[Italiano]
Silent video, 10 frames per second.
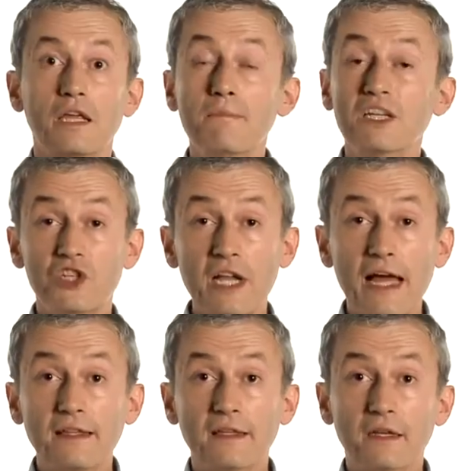
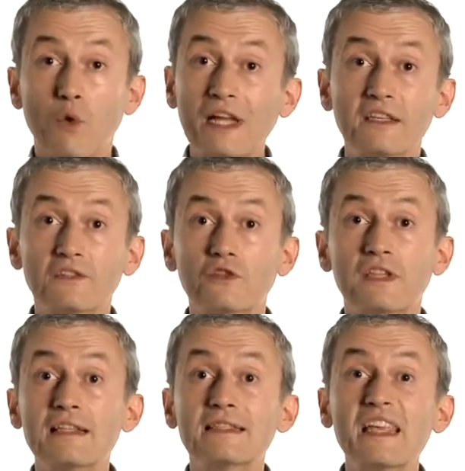Immaginate quante
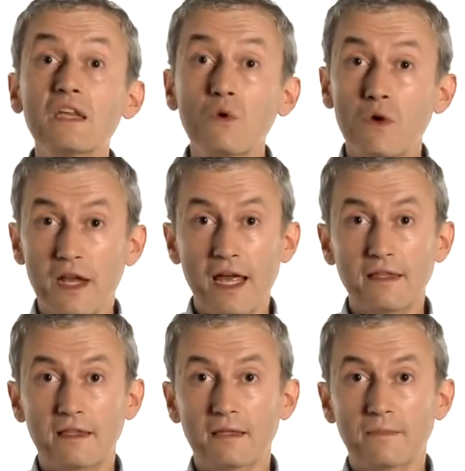sostanze
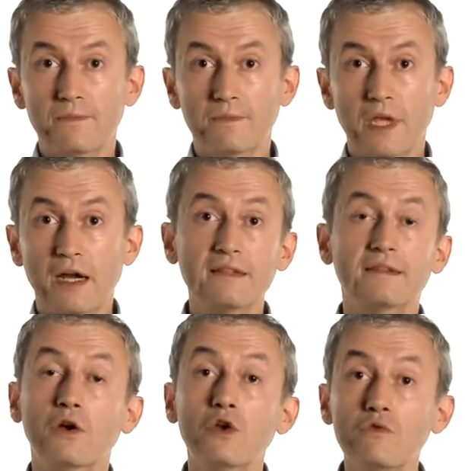inquinanti
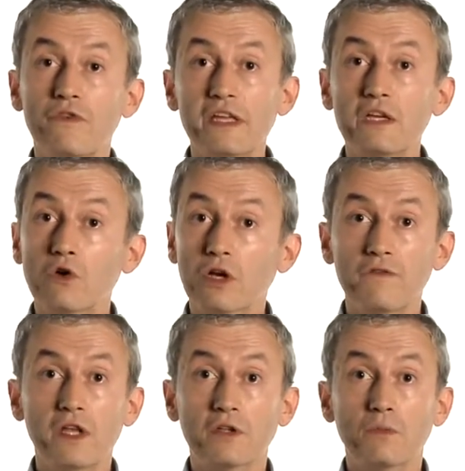restano in un veicolo
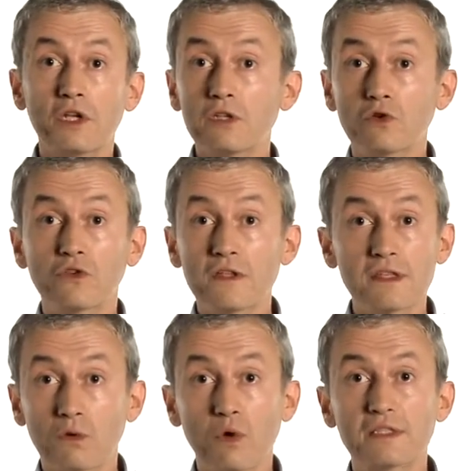che viene demolito
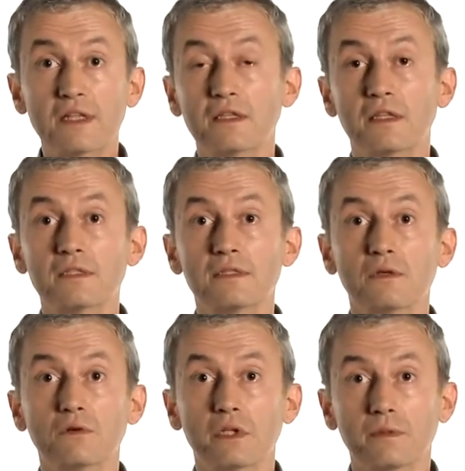senza queste
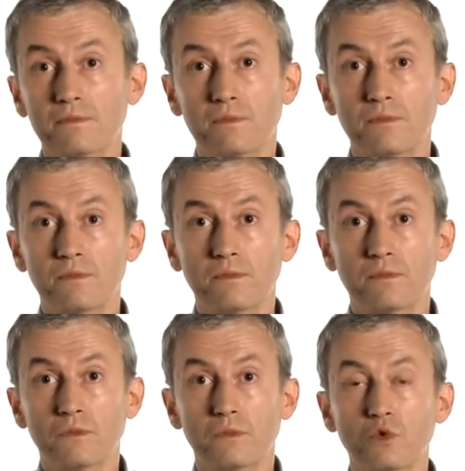attenzioni.
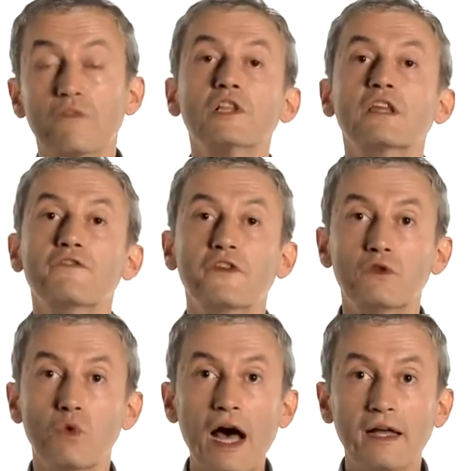Una volta
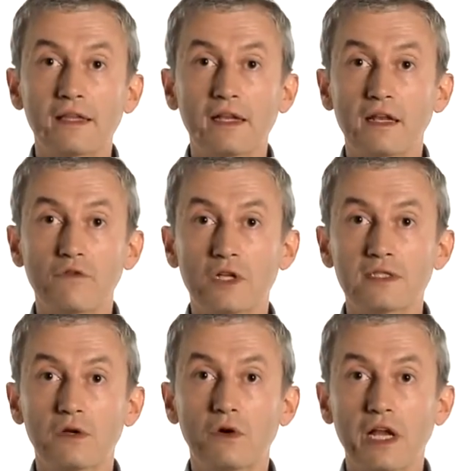effettuate le
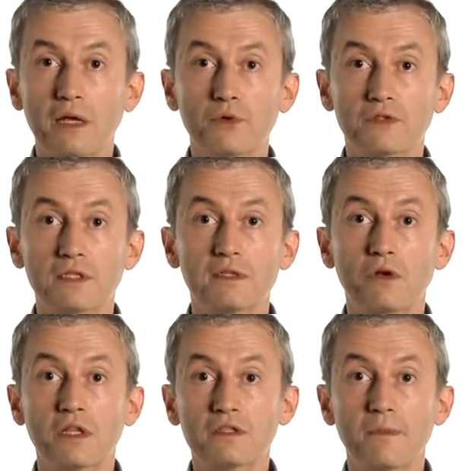lavorazioni alla
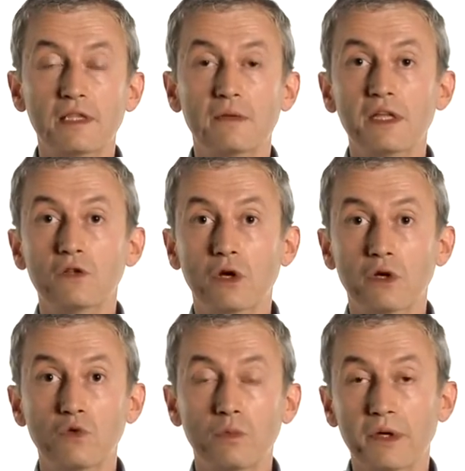postazione di smaltimento e
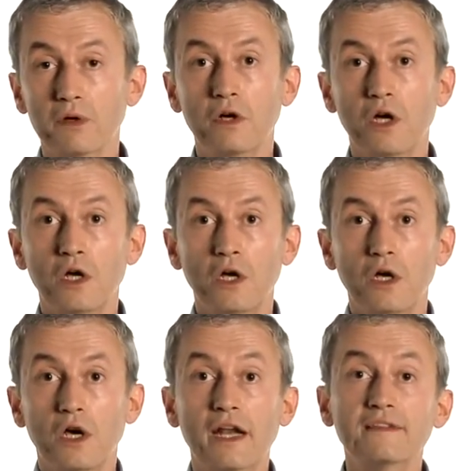recupero,
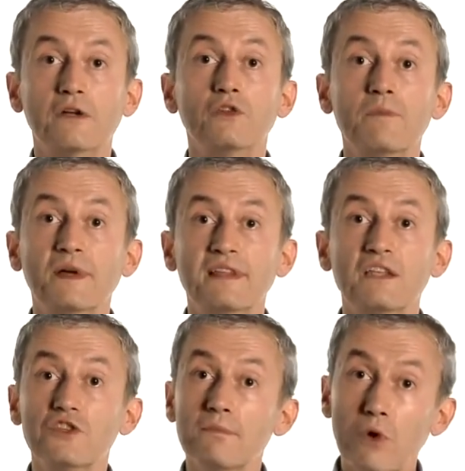restano dei
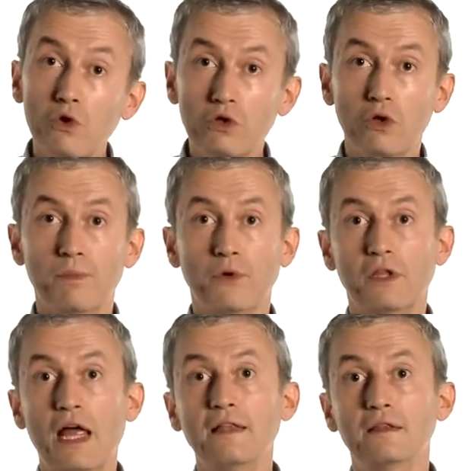passaggi molto
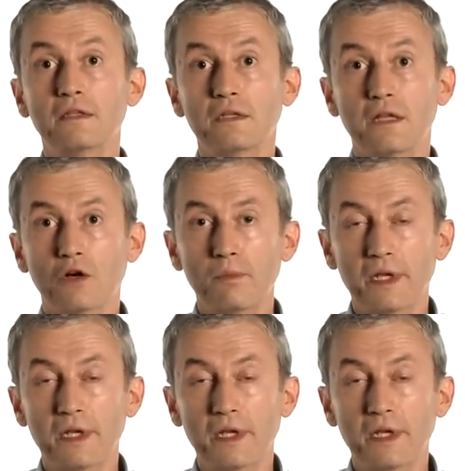importanti da